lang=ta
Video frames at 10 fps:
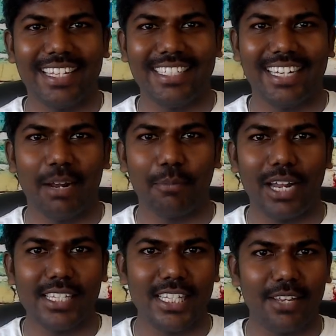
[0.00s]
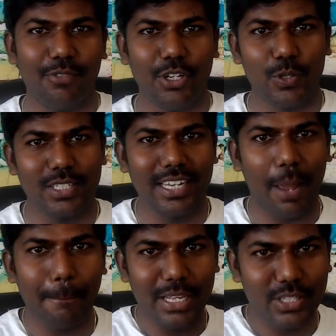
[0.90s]
தெரிஞ்சுக்கலாம் கிளாசிக் வீடியோஸ் இன்
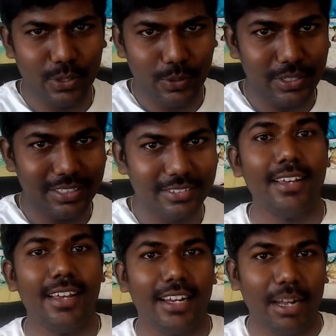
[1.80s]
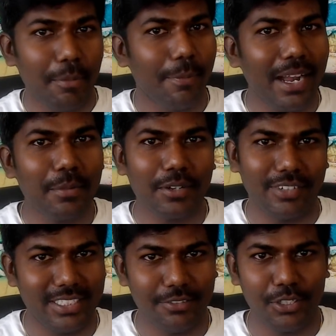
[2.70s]
எபிசோட் நம்ம பார்க்க போகிற
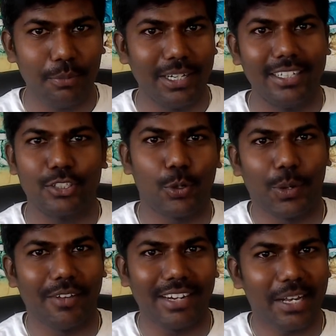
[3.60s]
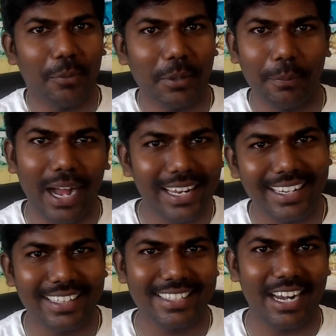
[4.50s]
ஃபஸ்ட்டு விஷயம் என்னென்னு வச்சுக்கோங்களேன் வழக்கம்
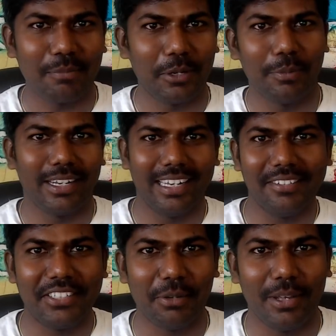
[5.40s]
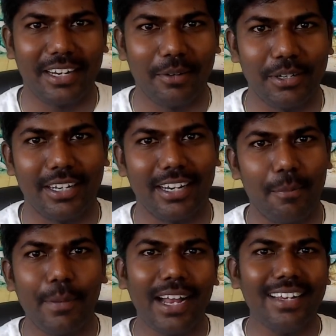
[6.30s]
போல் இருந்து ஸ்டார்ட் பண்ணாமே நல்ல விஷயமா இருக்குது
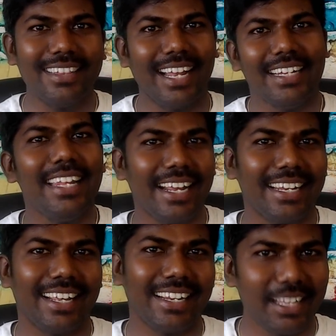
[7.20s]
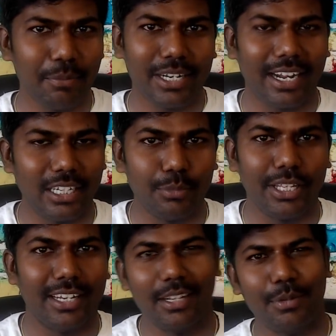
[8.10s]
அப்படின்றீங்களா பாலில் தண்ணியை கலக்கிறது எப்படா
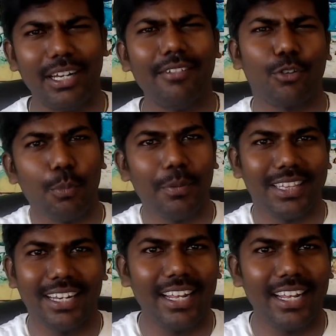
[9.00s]
கண்டுபிடிக்கிறது அப்படின்னா ரொம்ப தண்ணி